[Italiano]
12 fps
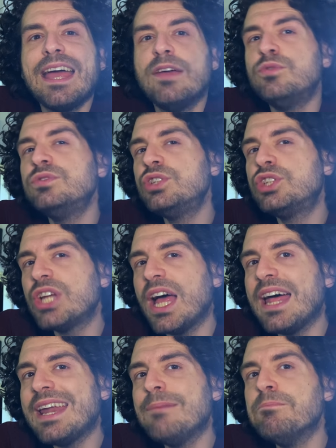
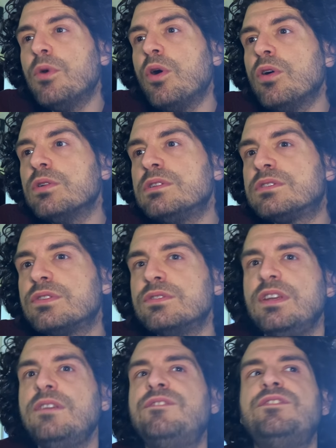enunciare, molto
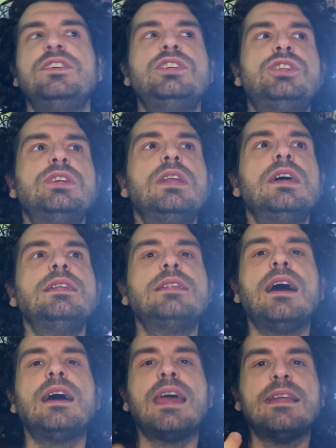difficile
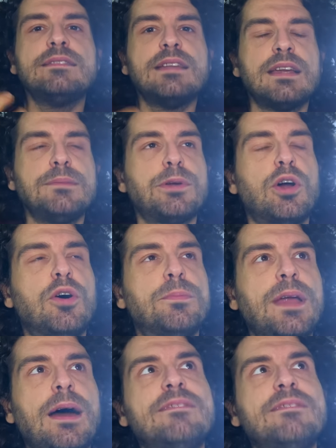da rendere propria.